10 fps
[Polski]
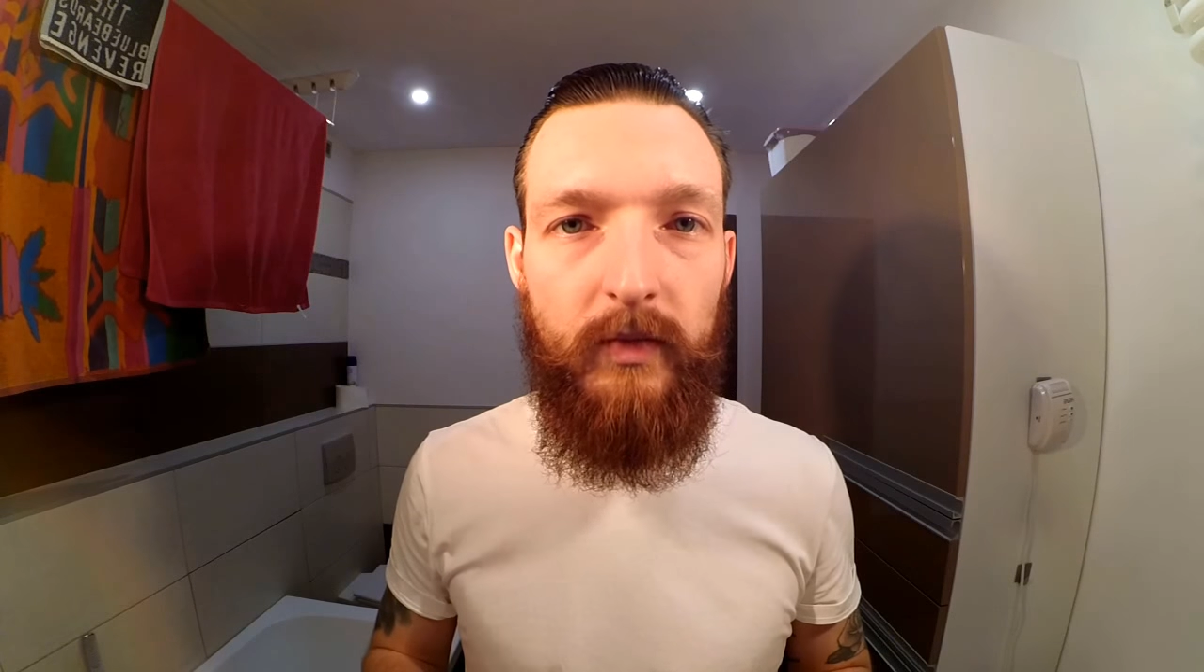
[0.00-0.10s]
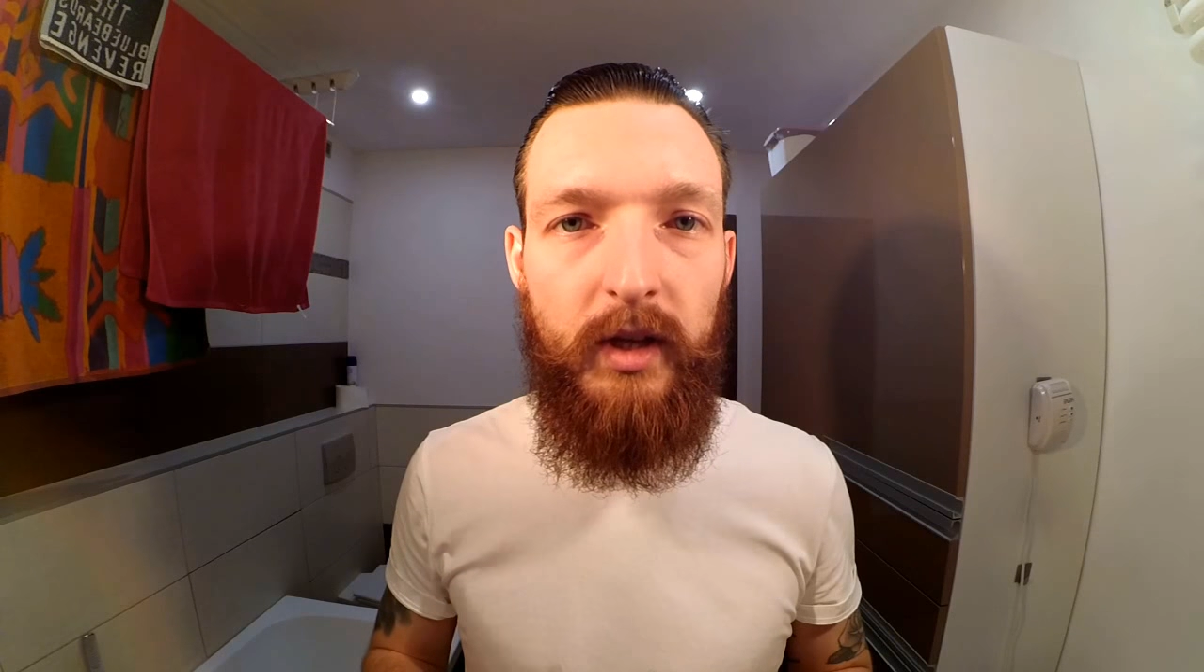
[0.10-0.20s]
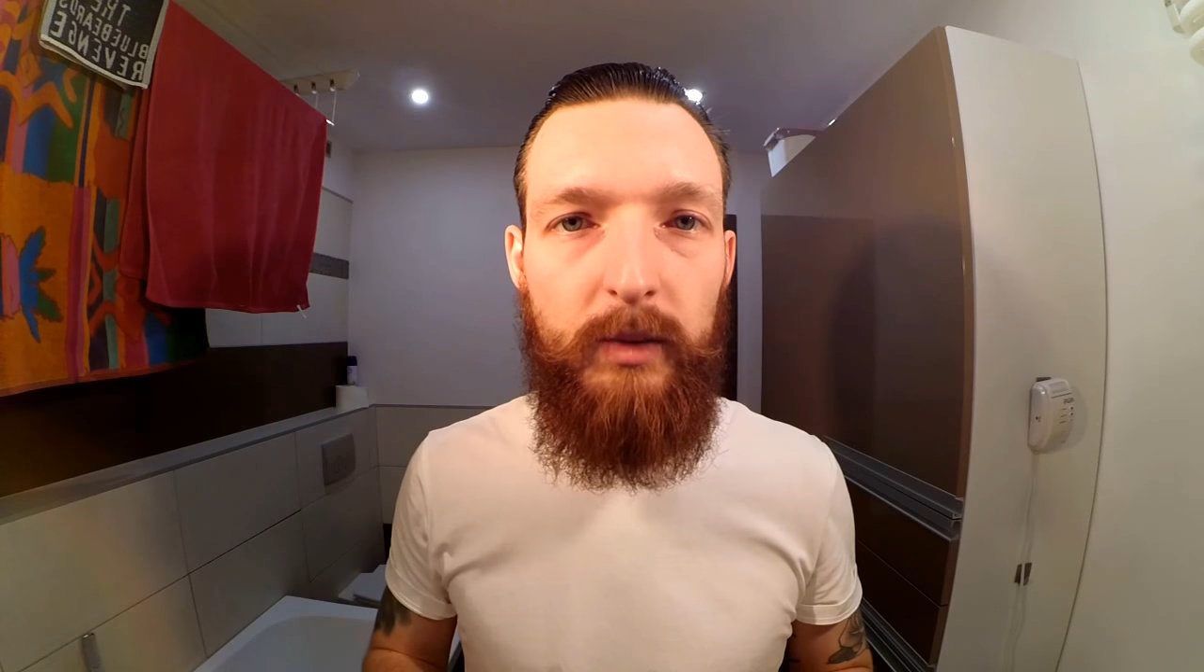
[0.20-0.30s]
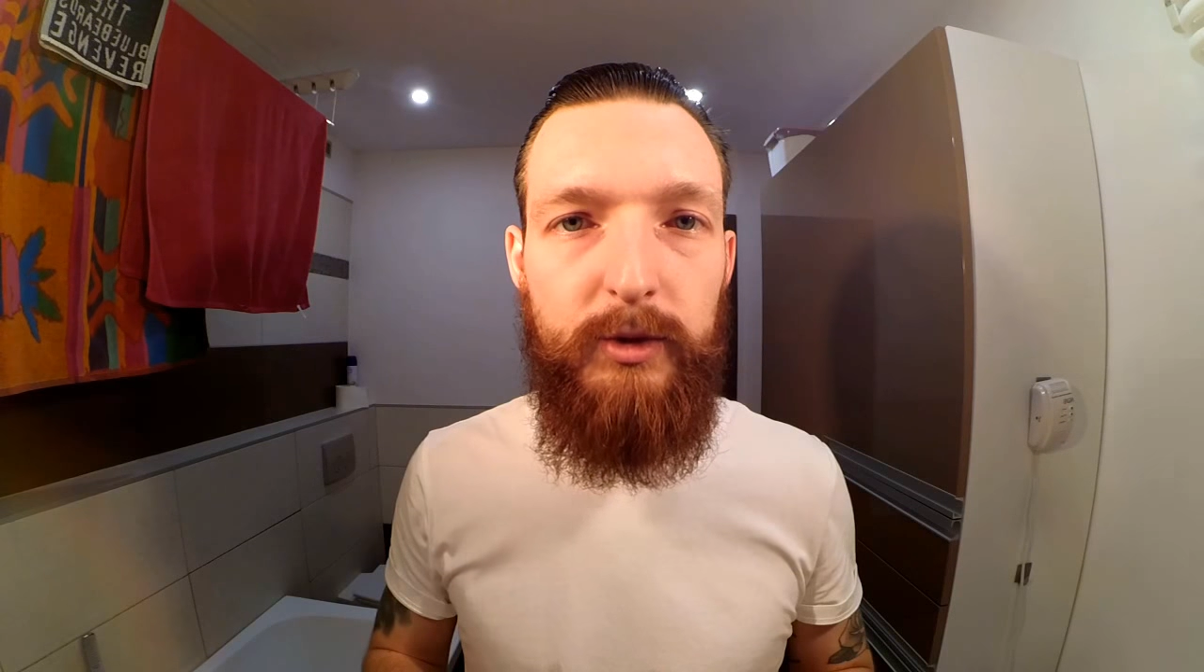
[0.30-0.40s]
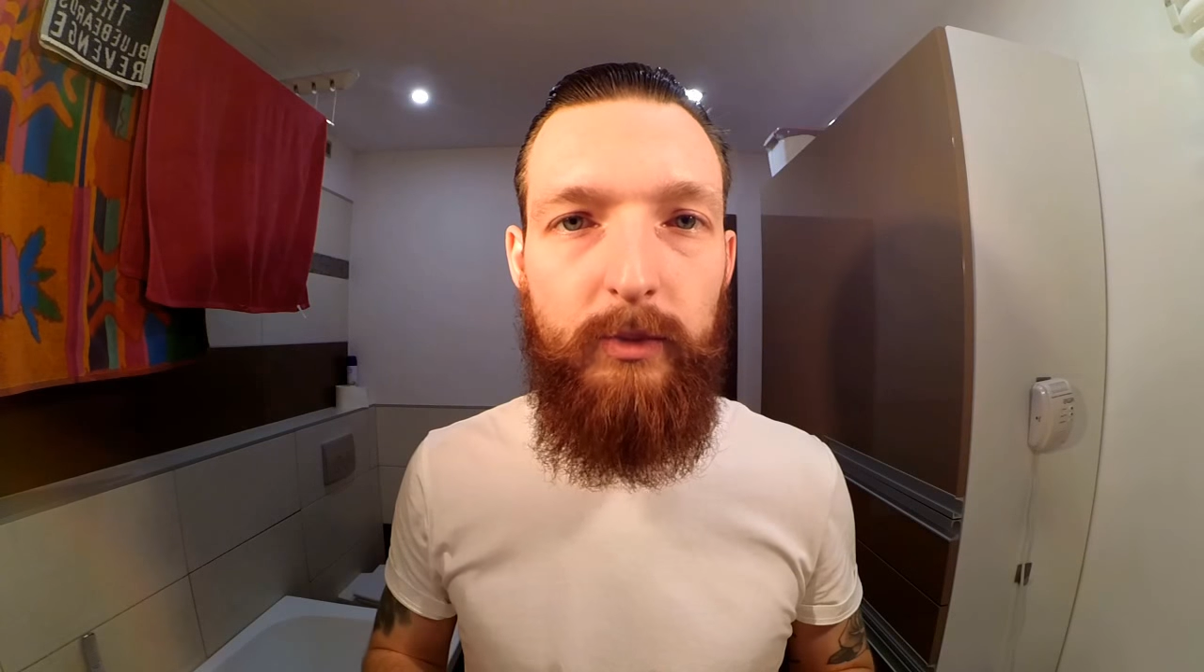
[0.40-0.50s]

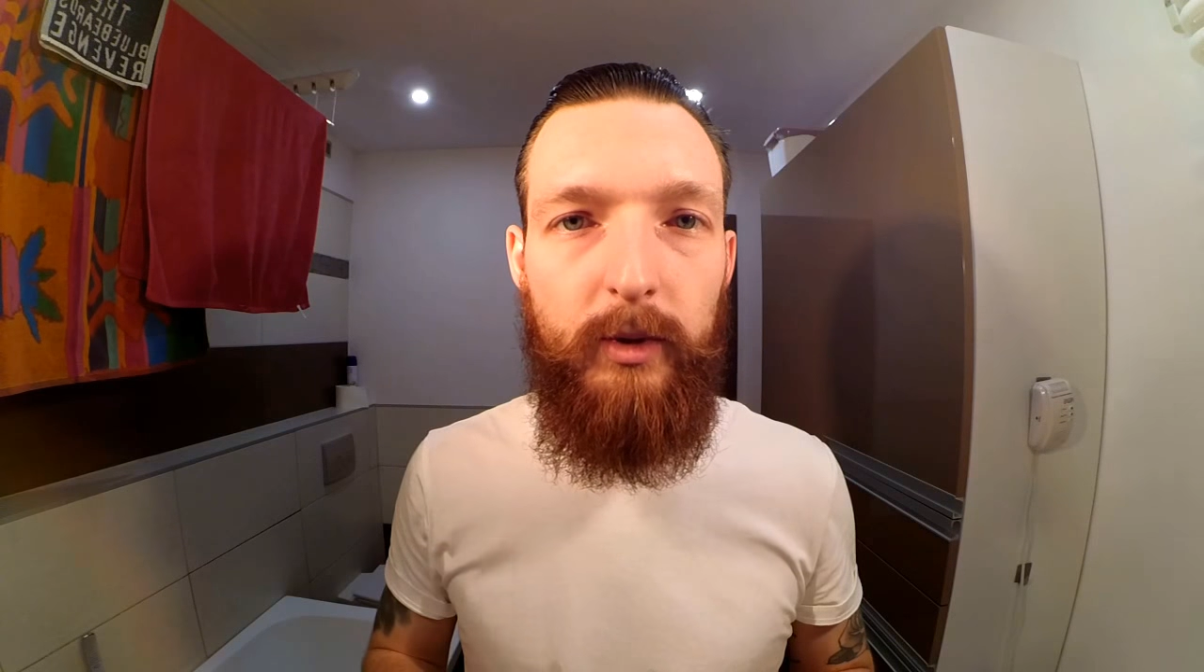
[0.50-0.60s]
lepsze